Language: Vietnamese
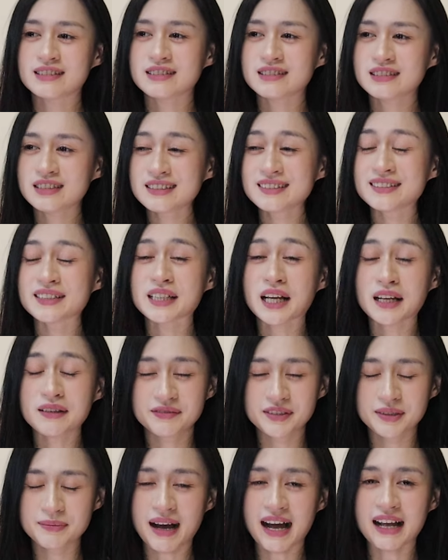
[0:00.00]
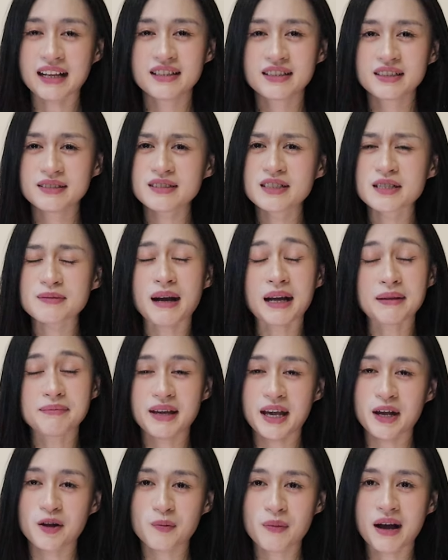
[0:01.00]
những người thân với bạn những người bạn
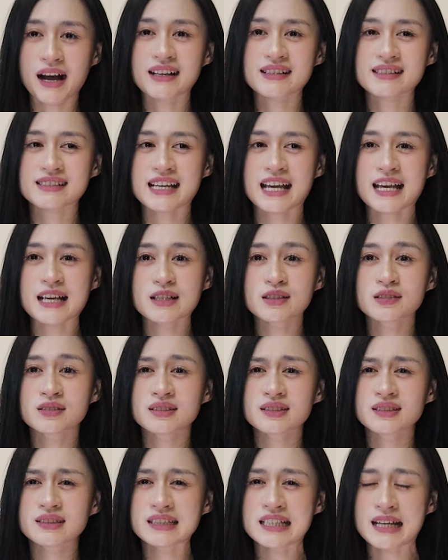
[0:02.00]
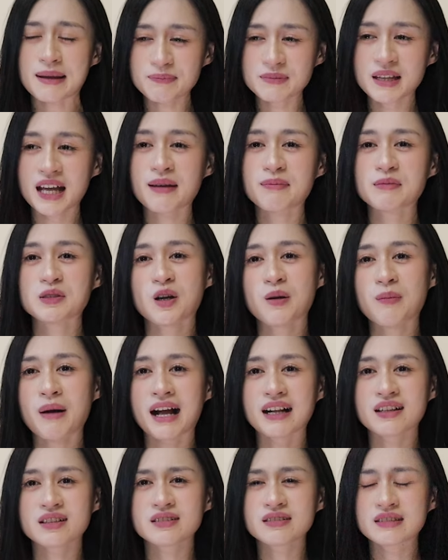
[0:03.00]
bè của bạn sẽ tiếp thêm cho
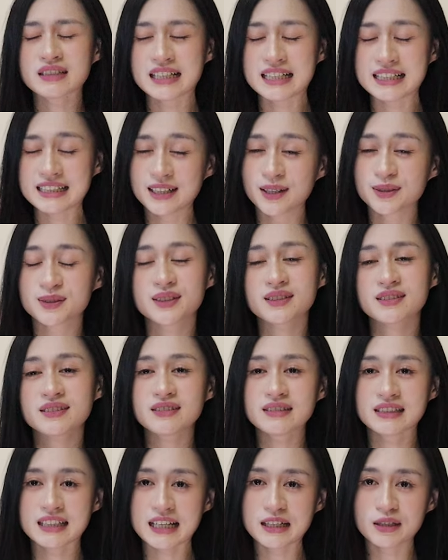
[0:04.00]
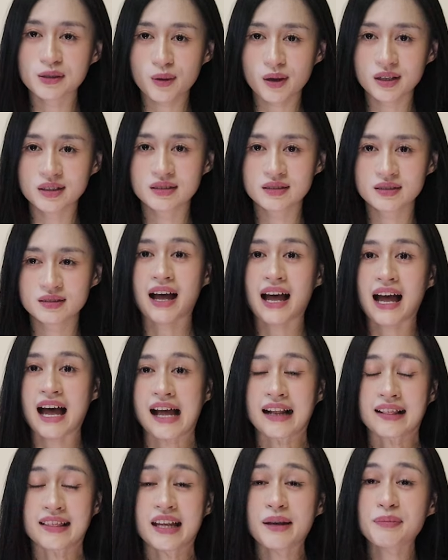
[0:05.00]
bạn cực kỳ nhiều sự tự tin luôn
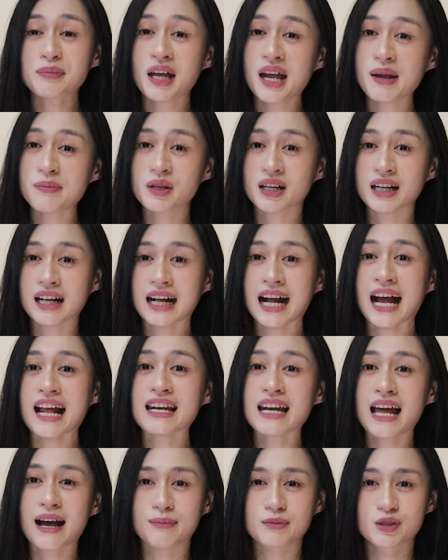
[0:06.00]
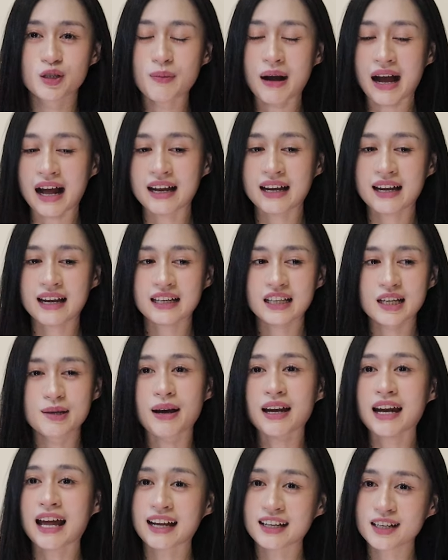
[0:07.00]
và tiếp thêm được cái can đảm cho bạn để
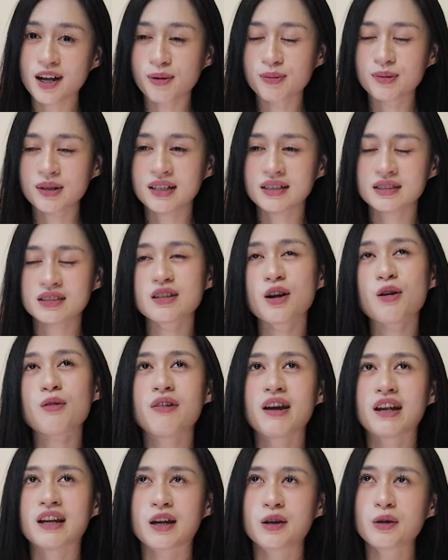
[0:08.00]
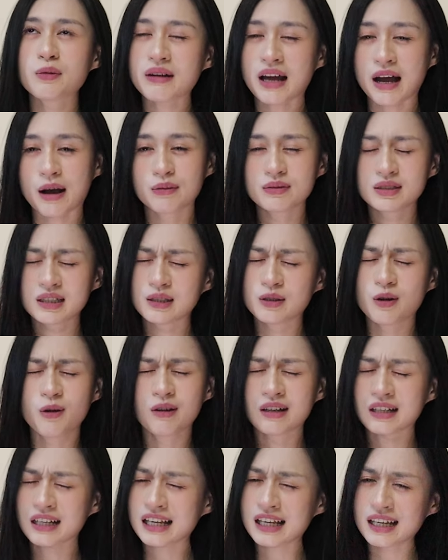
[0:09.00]
bạn hành động chứ không phải là lúc nào cũng chỉ
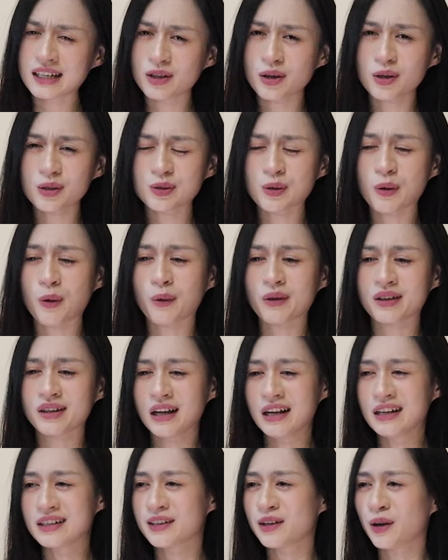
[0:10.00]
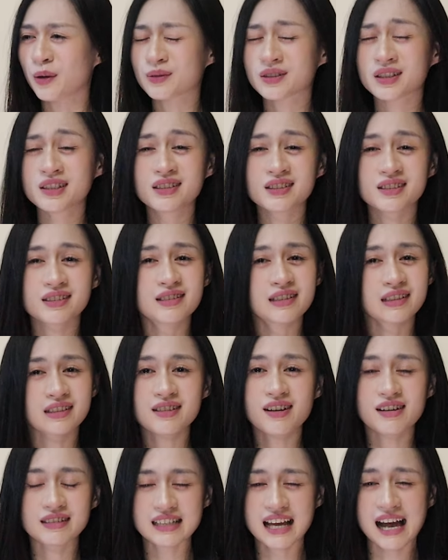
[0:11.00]
ngồi nghĩ thôi ngồi kiểu tự tưởng
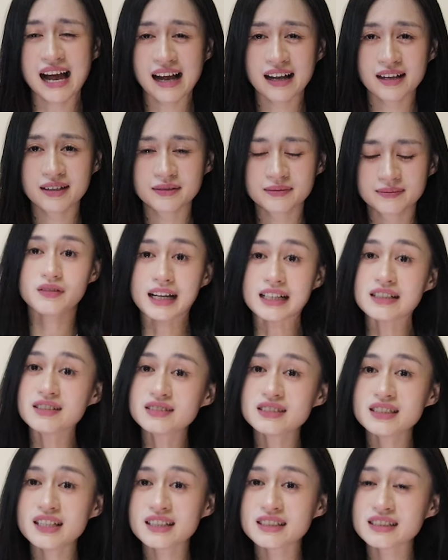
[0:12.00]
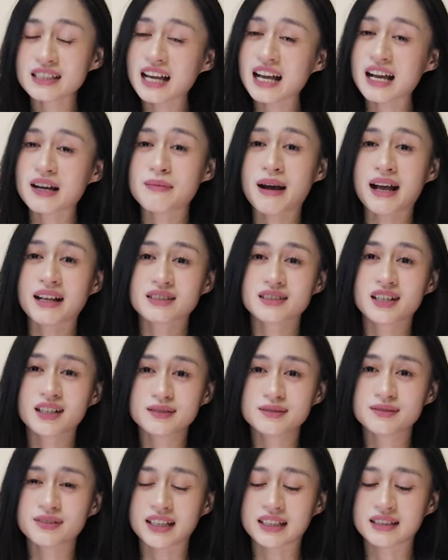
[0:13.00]
tượng ra và đương nhiên nha bạn
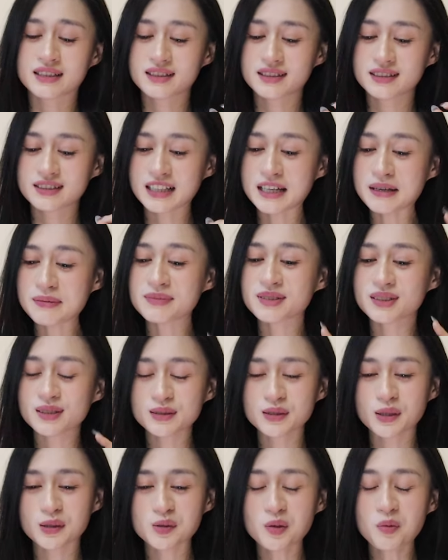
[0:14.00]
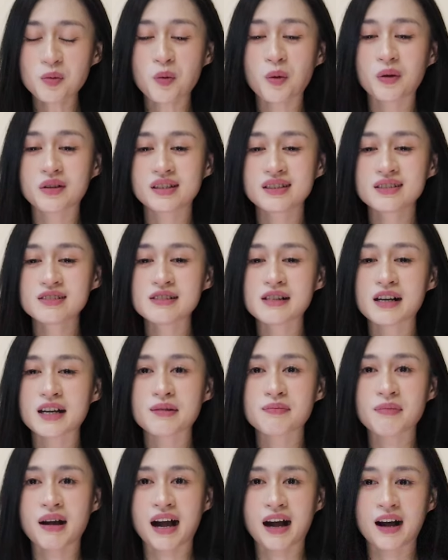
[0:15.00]
cần phải tìm sự trợ giúp của những
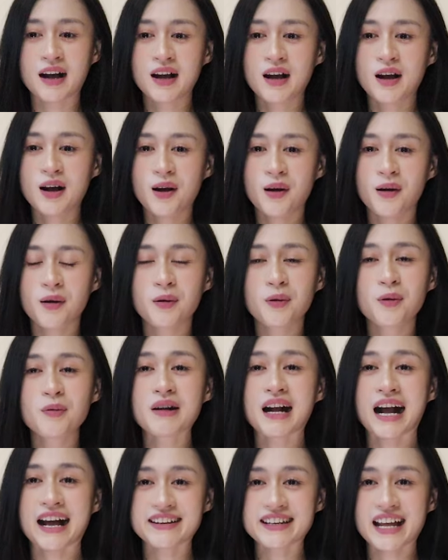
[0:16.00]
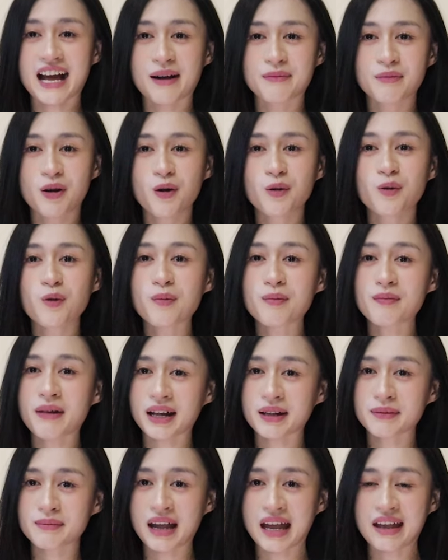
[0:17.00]
người mà họ cũng can đảm họ cũng
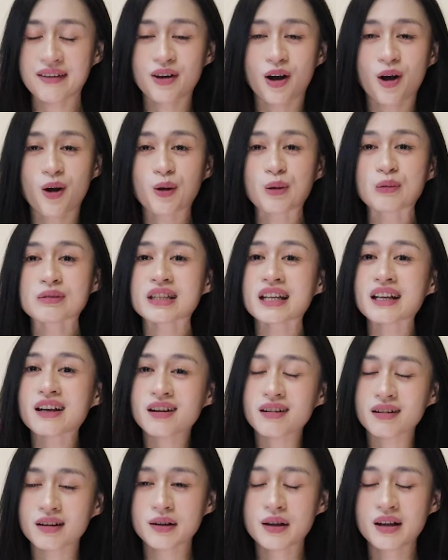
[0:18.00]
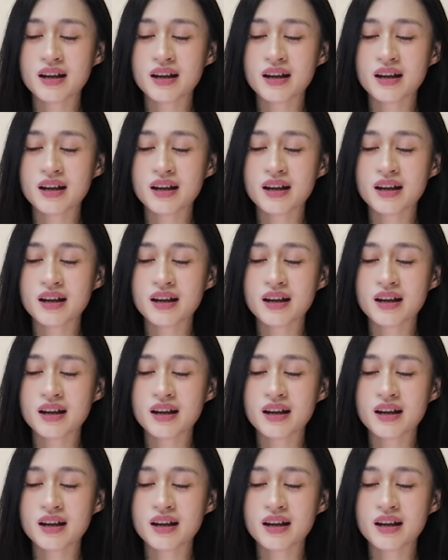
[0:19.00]
mạnh mẽ và họ cũng tích cực